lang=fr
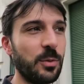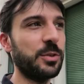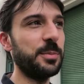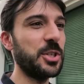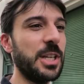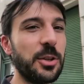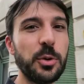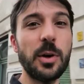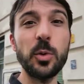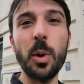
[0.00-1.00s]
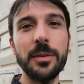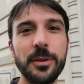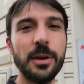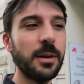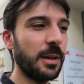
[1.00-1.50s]
Vous imaginez le truc en 3
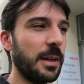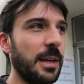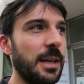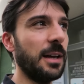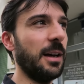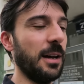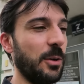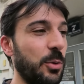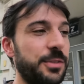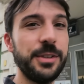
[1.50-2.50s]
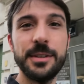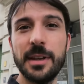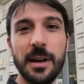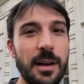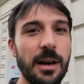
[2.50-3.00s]
heures euh, le site
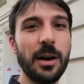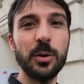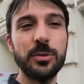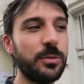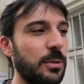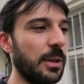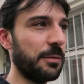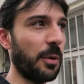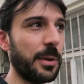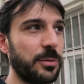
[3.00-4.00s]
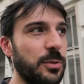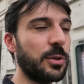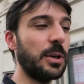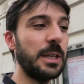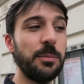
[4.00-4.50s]
a reçu l'information du
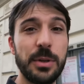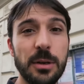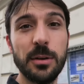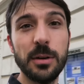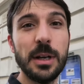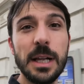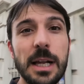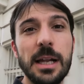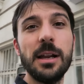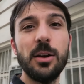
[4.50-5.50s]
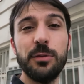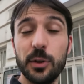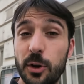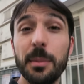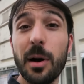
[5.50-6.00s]
colis, puis le,
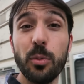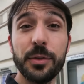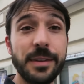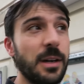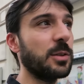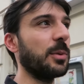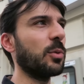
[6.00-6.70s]
vendeur m'a remboursé directement.